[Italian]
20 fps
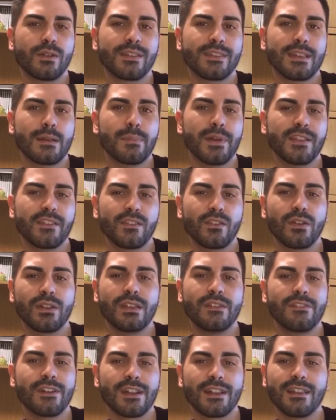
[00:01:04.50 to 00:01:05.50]
questa passione
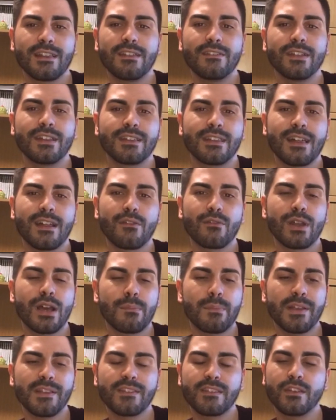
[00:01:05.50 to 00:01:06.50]
di farla diventare
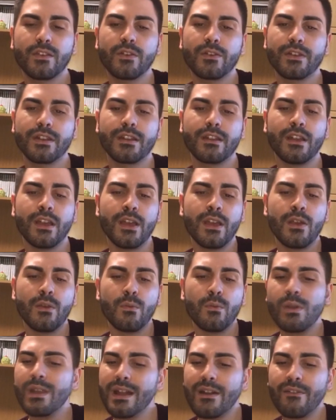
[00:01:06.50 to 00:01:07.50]
una passione
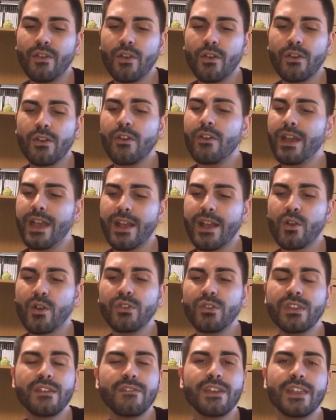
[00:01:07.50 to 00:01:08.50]
un lavoro e
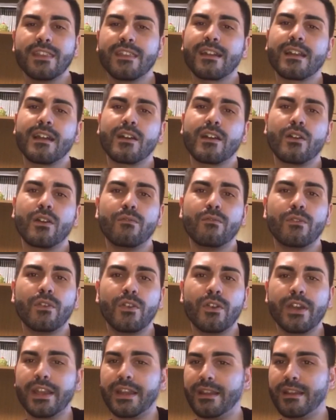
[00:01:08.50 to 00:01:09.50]
condividerla con
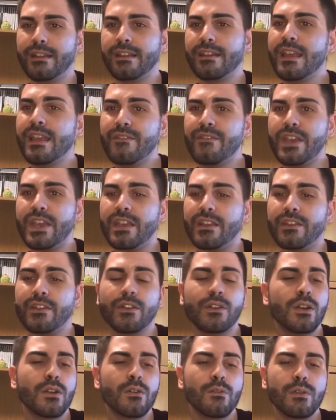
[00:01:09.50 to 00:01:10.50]
voi nei
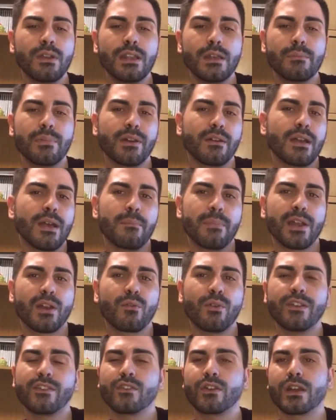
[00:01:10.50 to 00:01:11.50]
video. Quindi è per
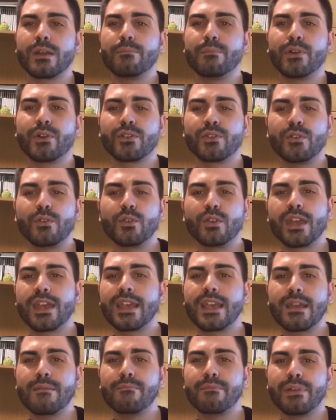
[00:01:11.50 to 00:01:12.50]
questo che porto dei
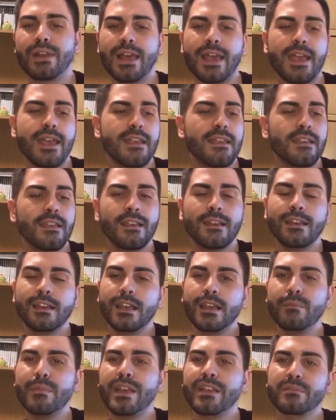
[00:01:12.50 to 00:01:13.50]
gameplay.
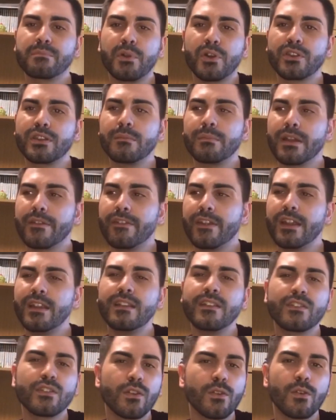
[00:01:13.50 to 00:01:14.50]
I miei sport
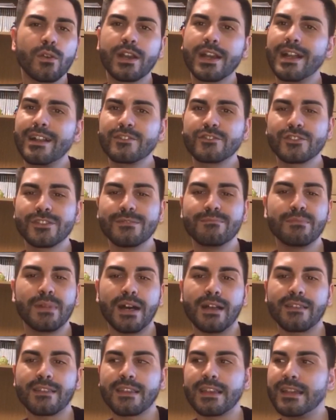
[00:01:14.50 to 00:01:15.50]
preferiti sono calcio e
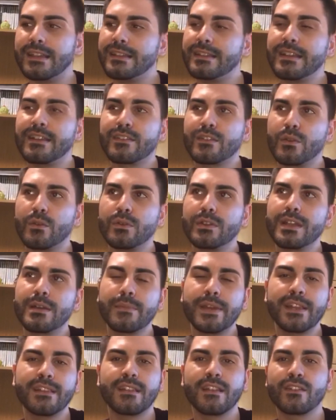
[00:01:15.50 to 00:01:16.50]
basket,
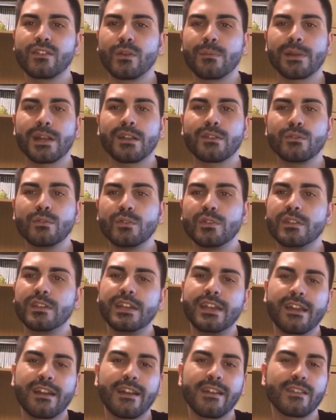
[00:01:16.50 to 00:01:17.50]
assolutamente, soprattutto
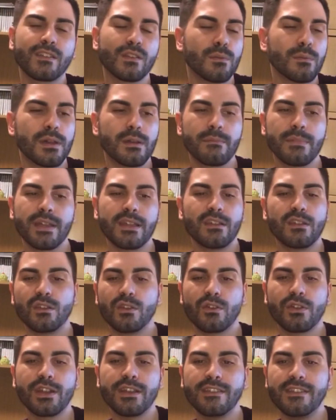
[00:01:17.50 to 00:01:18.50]
il resto per me
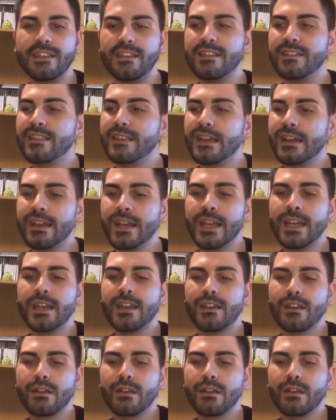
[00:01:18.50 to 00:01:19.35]
non esiste